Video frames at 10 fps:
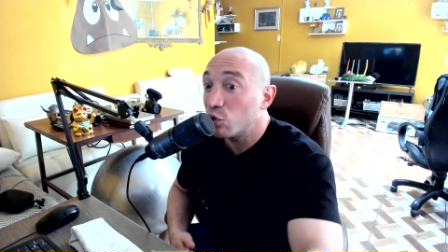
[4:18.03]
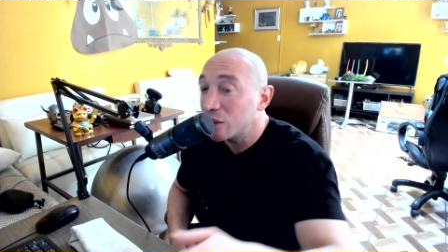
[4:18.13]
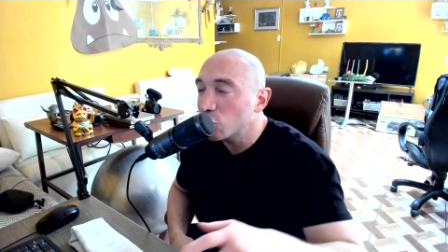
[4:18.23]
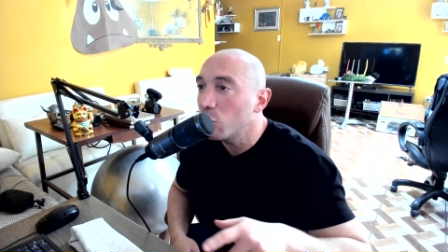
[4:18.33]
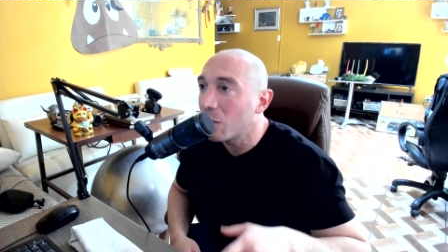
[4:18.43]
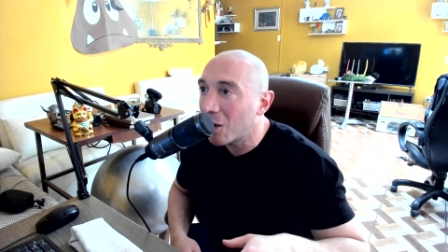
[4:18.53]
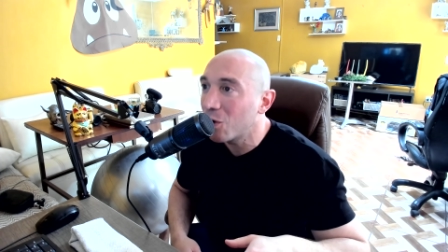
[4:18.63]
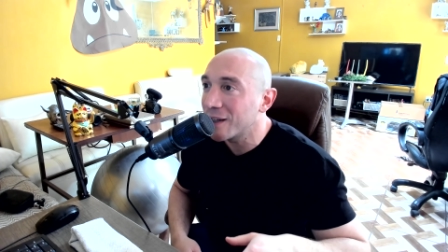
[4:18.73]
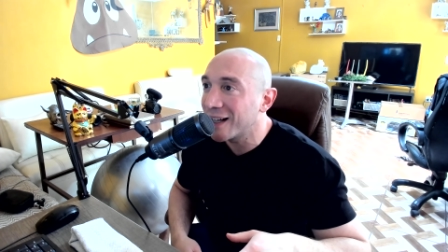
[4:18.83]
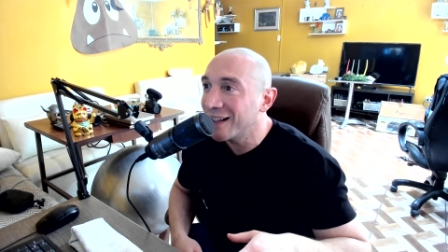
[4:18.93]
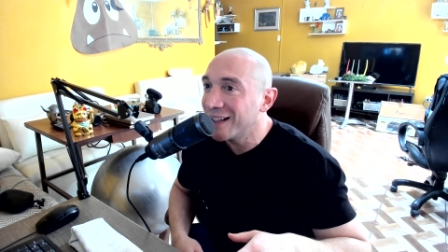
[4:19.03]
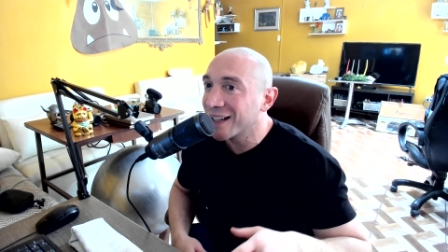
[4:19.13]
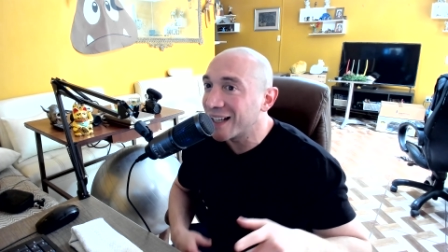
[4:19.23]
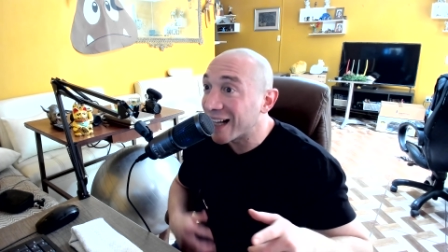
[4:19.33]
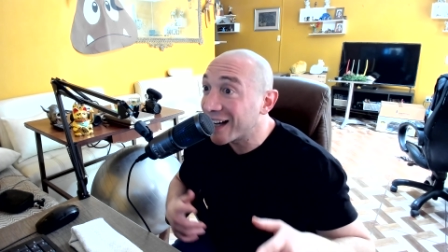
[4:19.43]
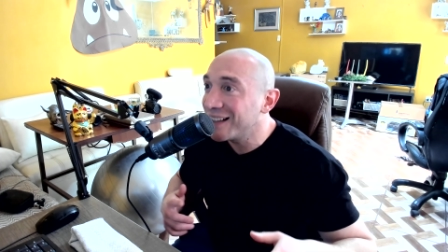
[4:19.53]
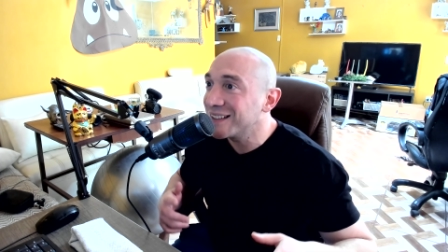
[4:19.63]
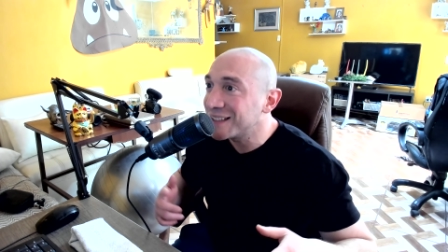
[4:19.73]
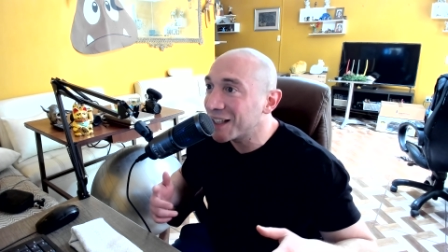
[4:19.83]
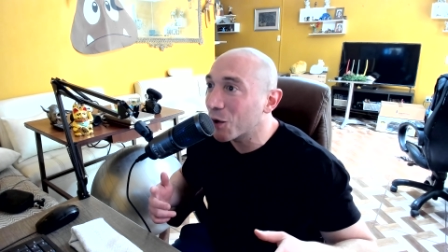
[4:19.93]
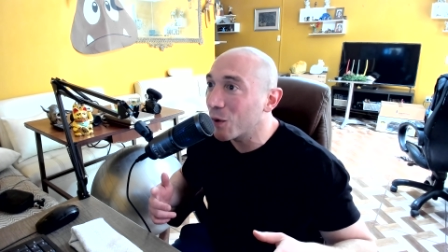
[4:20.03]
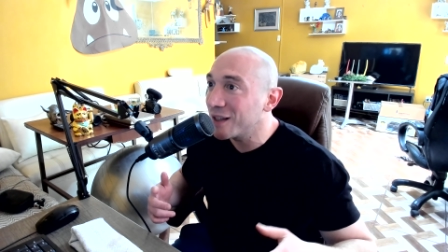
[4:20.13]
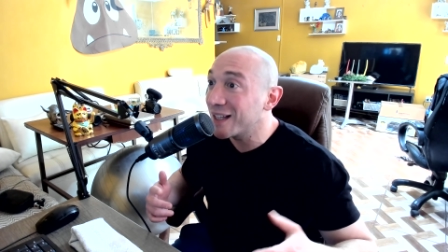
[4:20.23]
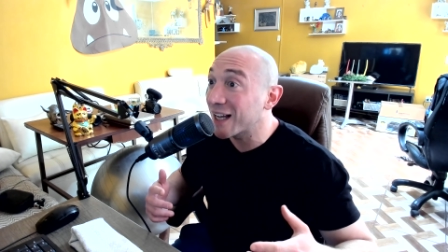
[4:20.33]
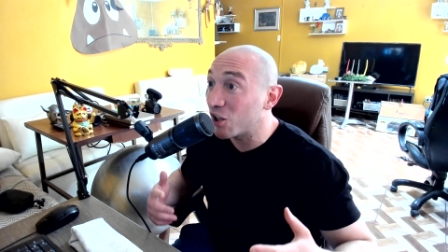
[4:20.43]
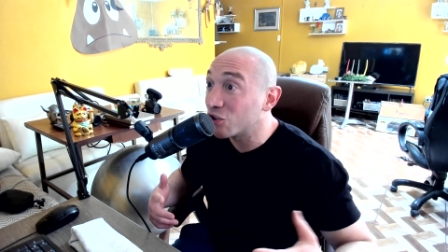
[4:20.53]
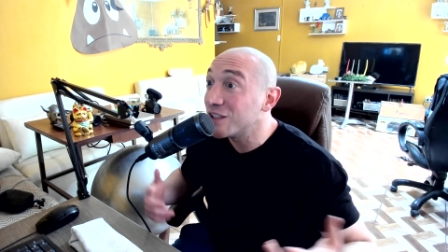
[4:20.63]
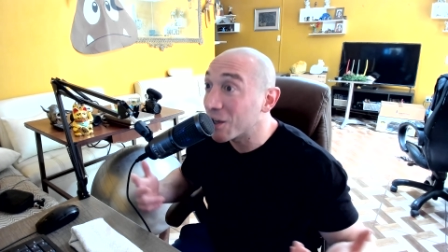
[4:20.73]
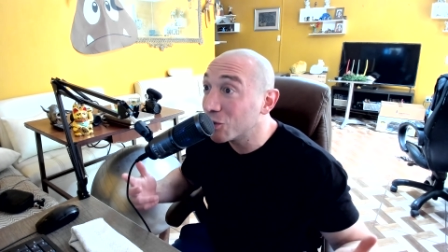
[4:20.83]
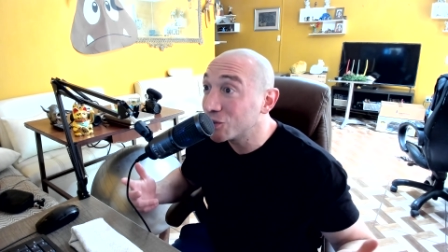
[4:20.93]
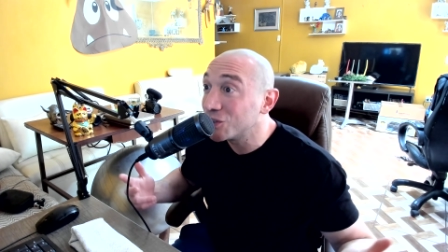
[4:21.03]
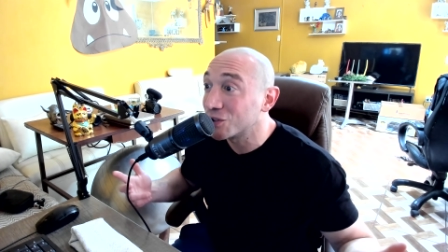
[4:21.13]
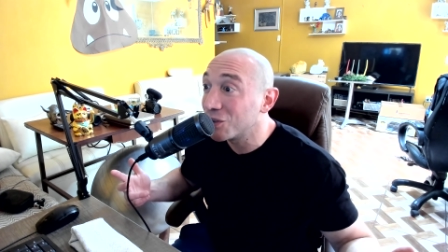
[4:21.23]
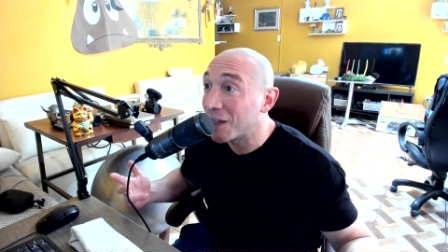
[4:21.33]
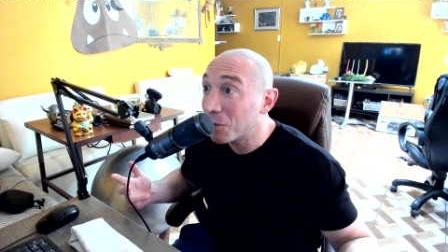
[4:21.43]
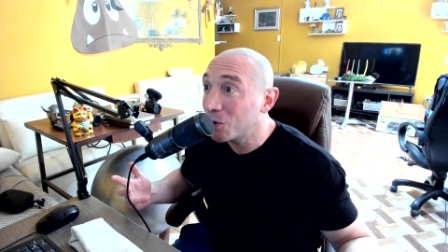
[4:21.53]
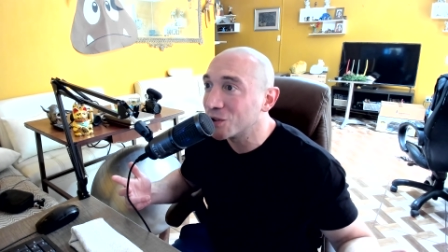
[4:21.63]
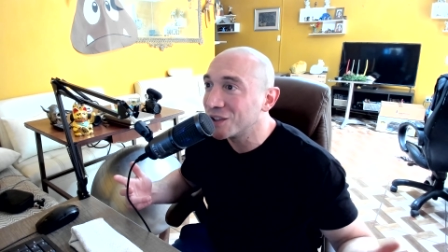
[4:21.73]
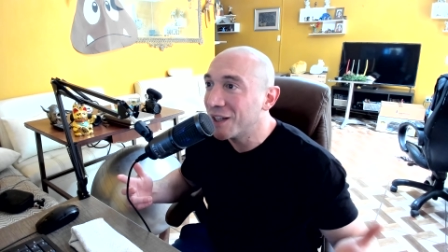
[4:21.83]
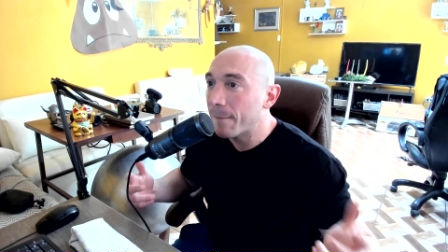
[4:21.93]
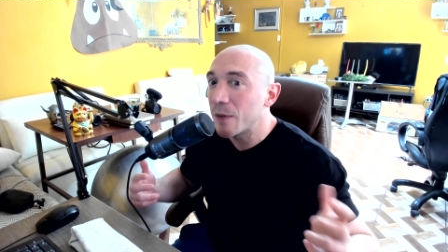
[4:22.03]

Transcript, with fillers: No es como ahora que la gente se da cuenta que los negocios son la voz,